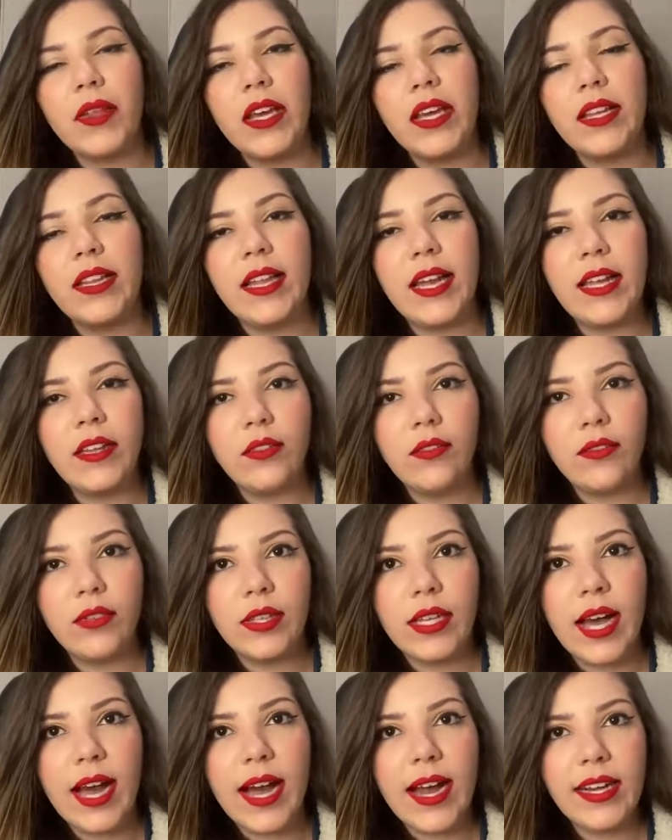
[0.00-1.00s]
E dentro
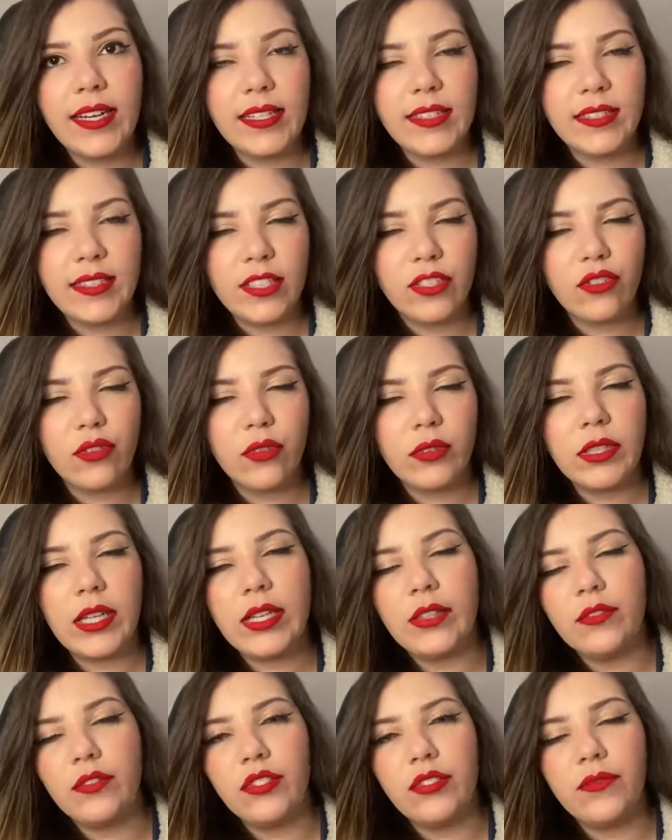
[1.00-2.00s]
da lista de
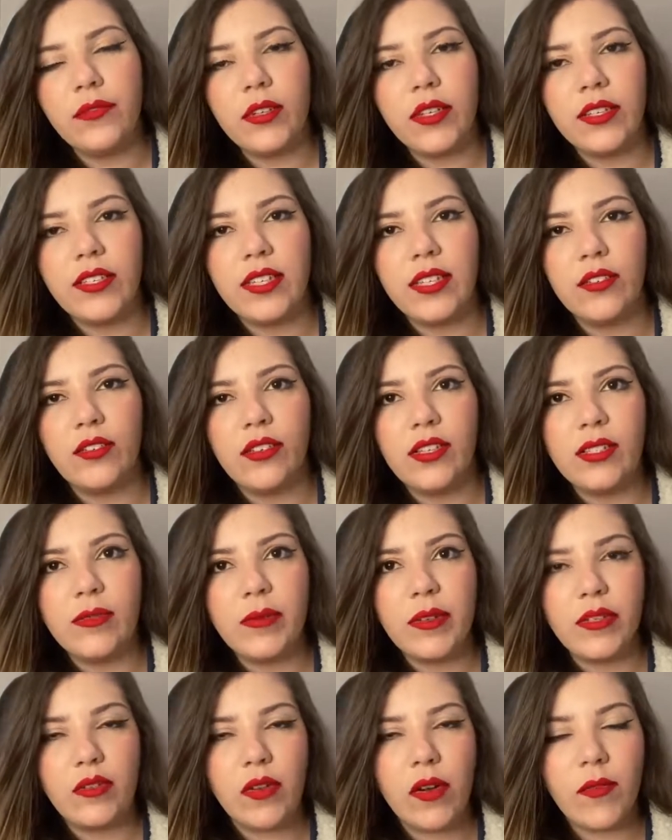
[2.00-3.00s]
contatos de fornecedores,
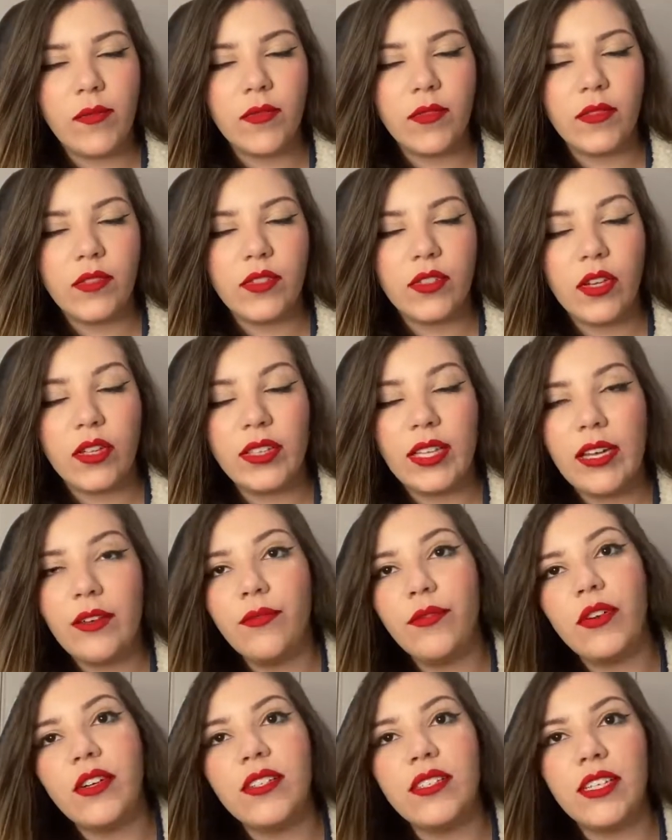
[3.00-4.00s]
pessoal, só tem
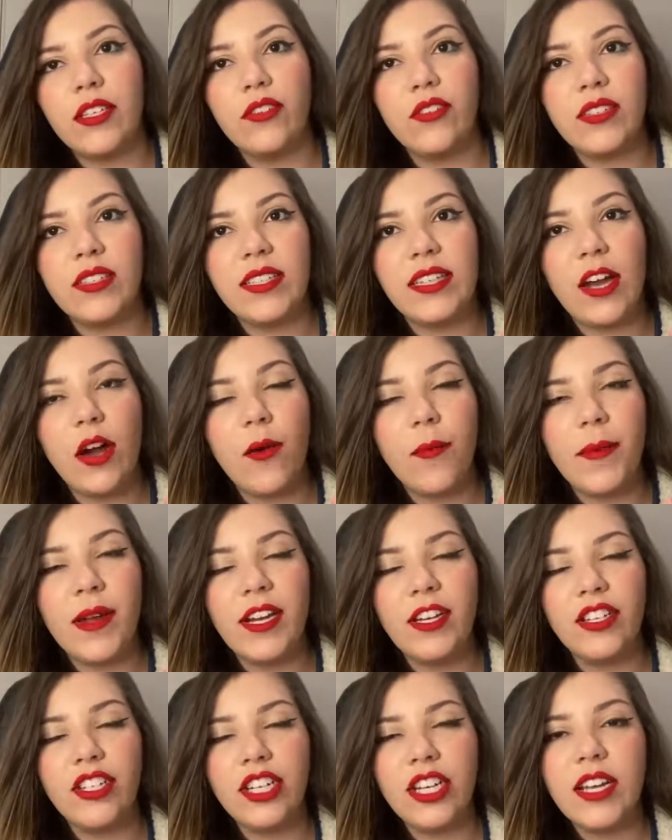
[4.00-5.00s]
fornecedores que
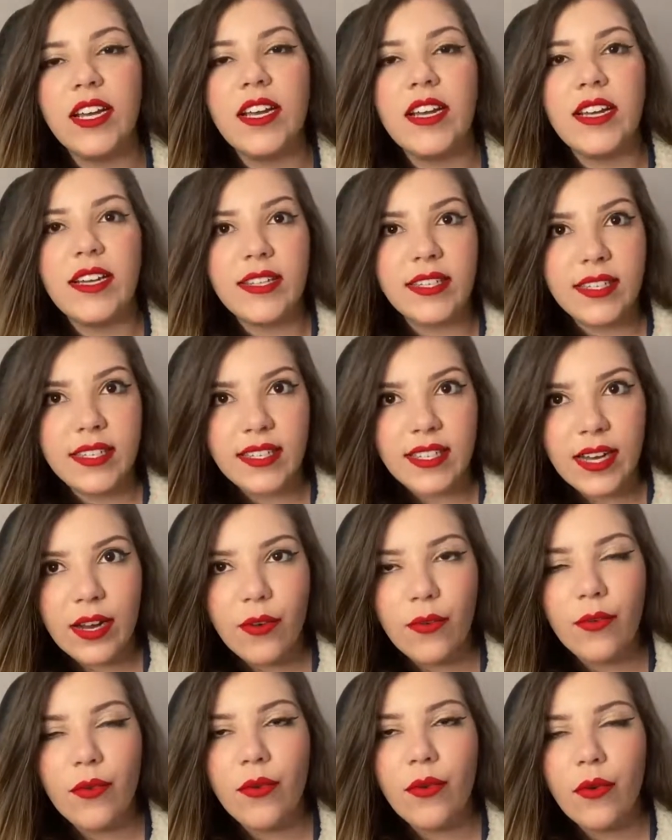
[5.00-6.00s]
realmente
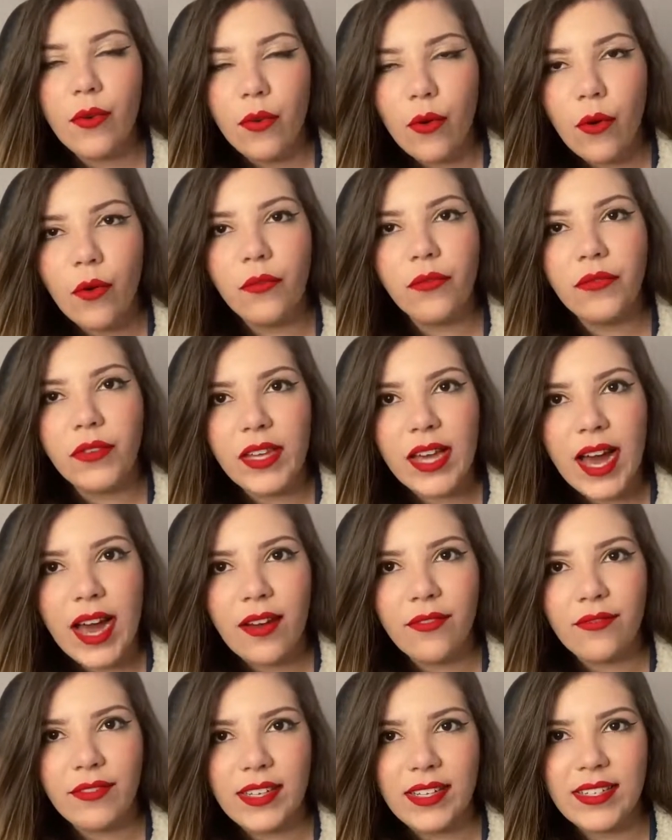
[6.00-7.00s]
são
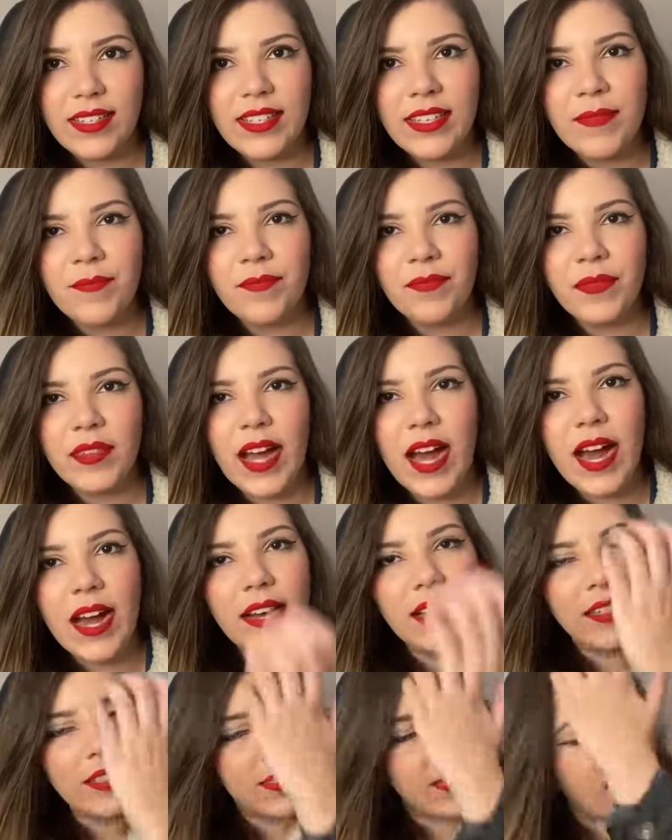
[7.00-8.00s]
confiáveis
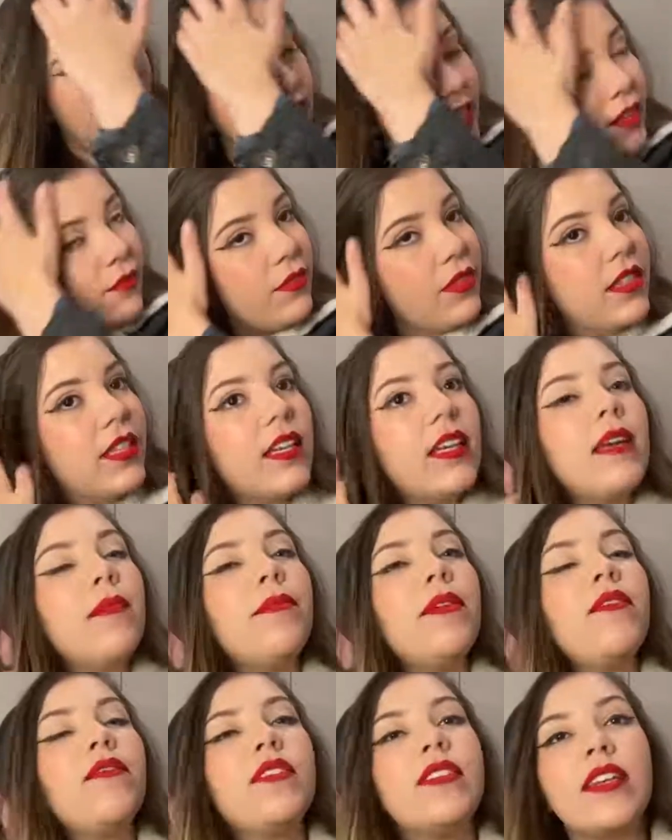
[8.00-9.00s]
tá? E aí evita que
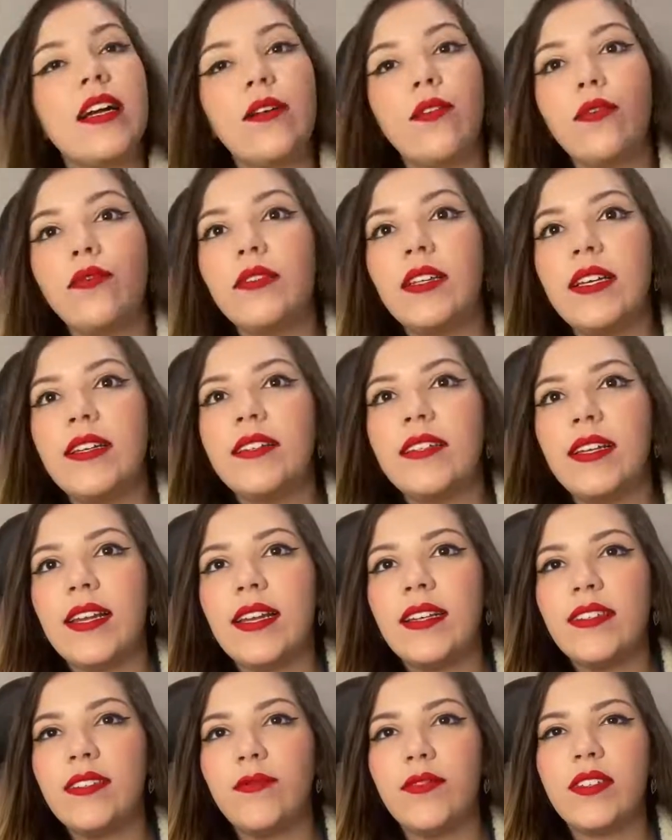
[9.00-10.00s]
imprevistos aconteça
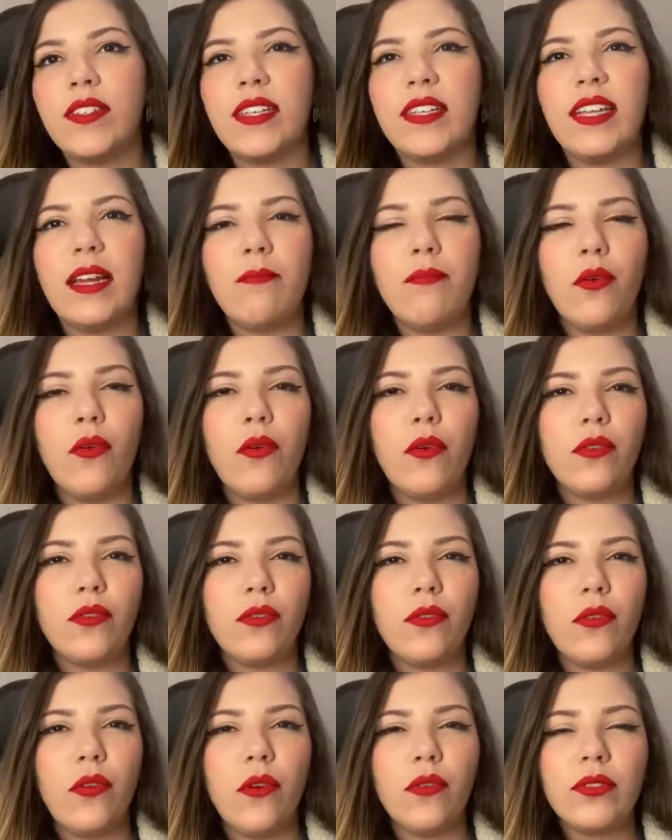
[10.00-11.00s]
né? Se você tem pouco
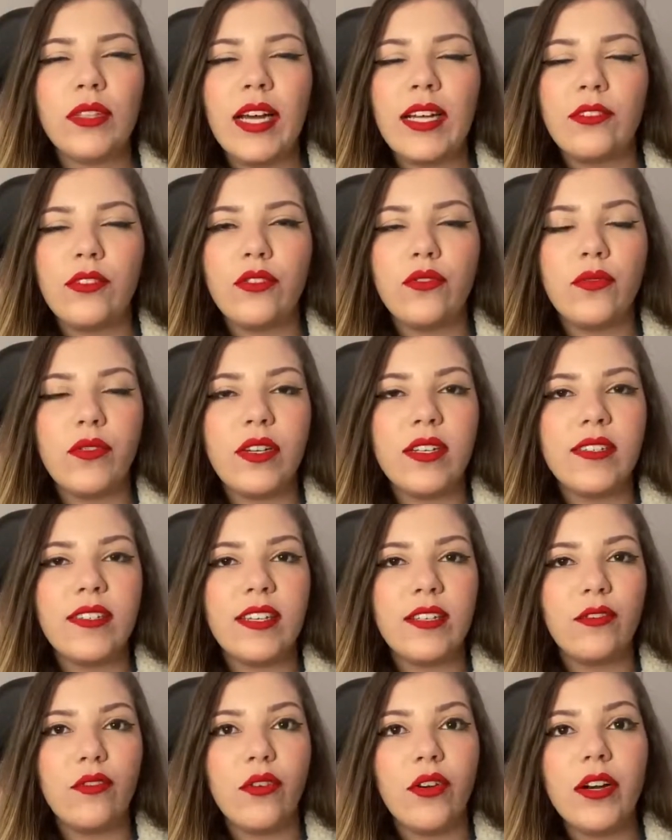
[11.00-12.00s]
contato de
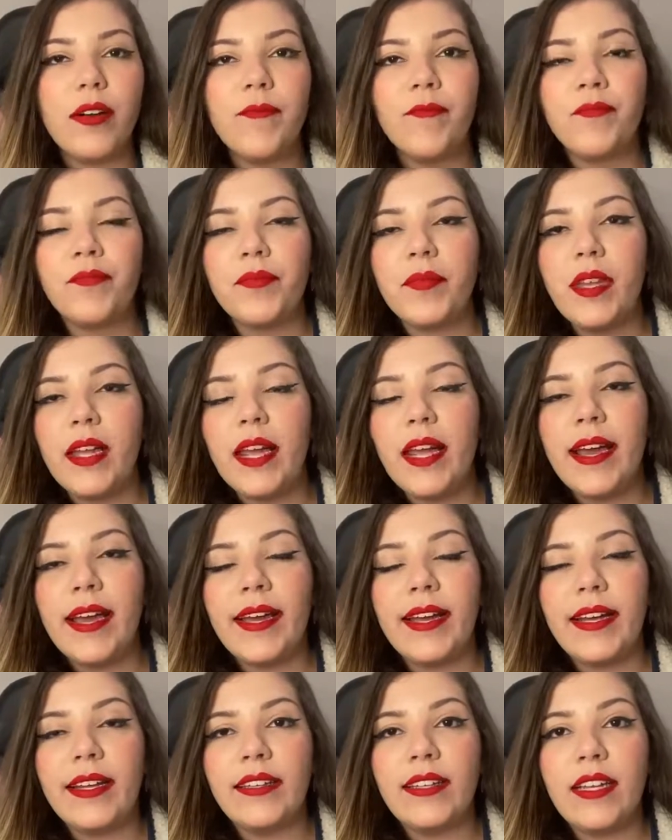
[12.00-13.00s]
fornecedor,
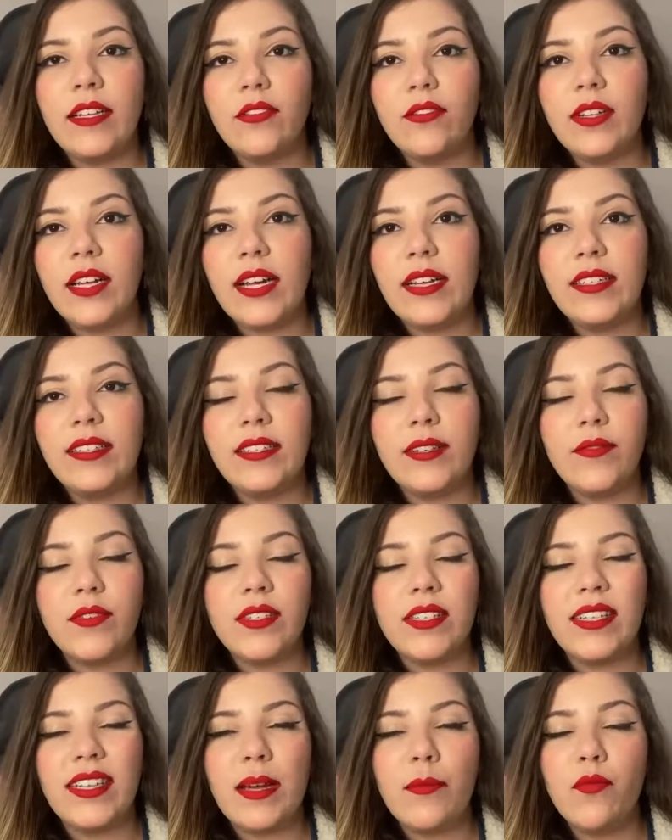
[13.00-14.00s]
é, dentro da lista
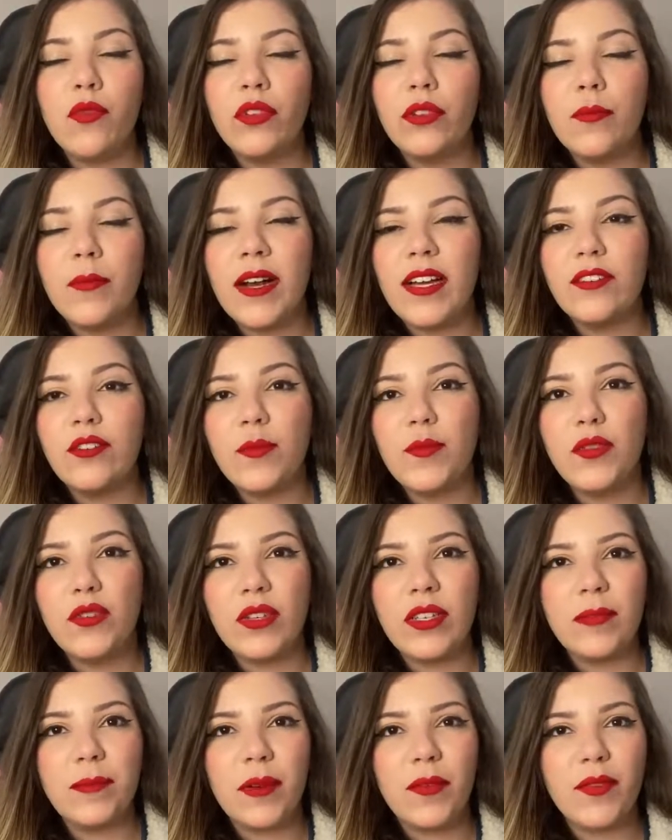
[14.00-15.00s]
você tem muito mais
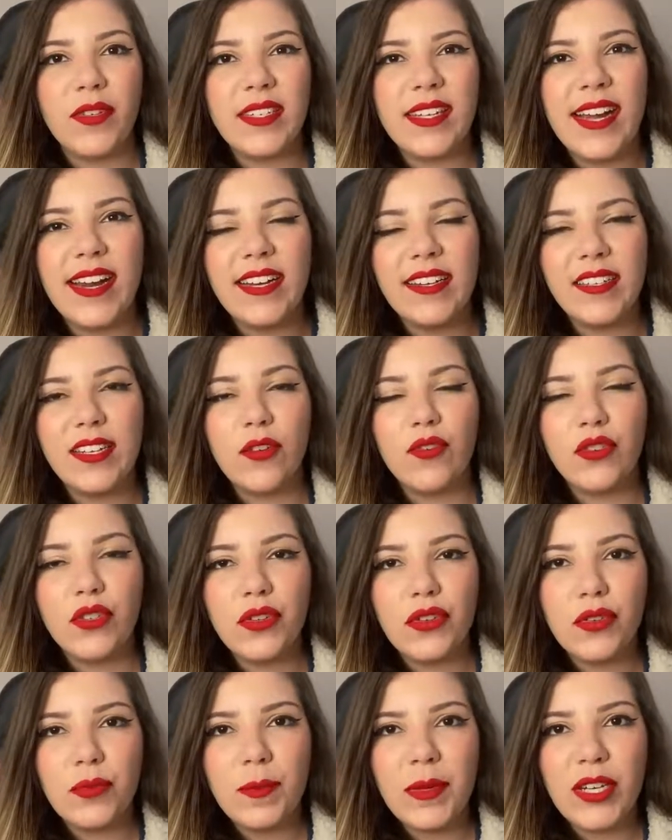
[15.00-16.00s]
opções para você realizar os
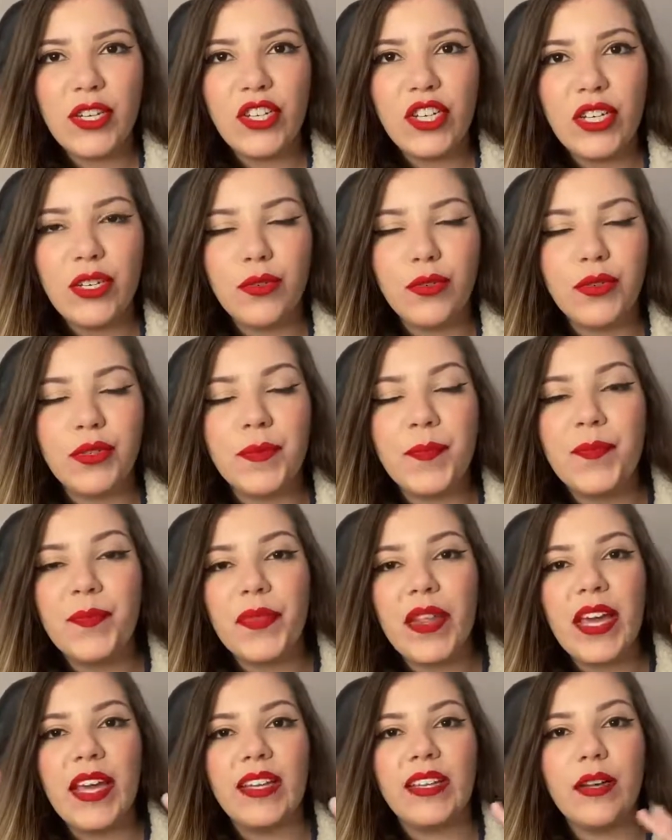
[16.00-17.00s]
seus pedidos.
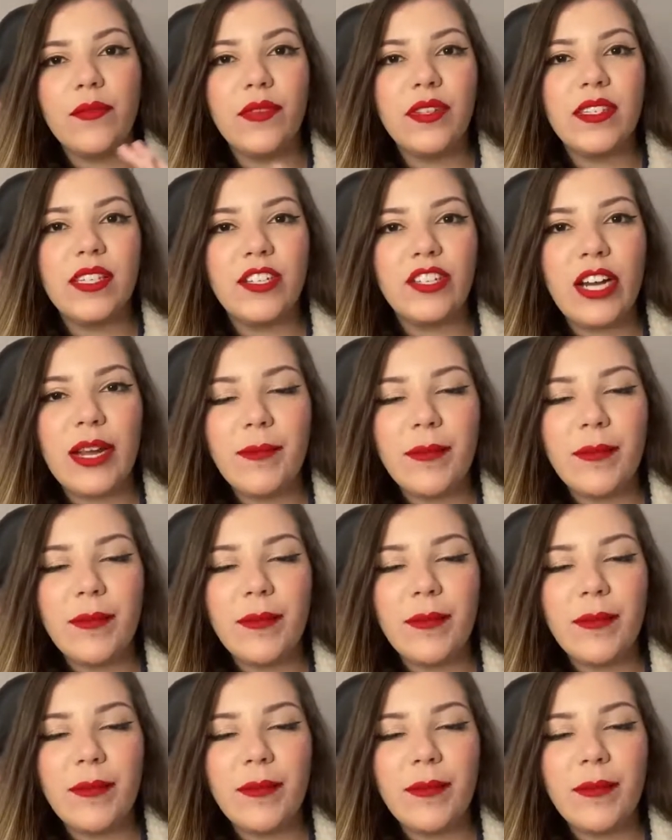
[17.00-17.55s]
Então você já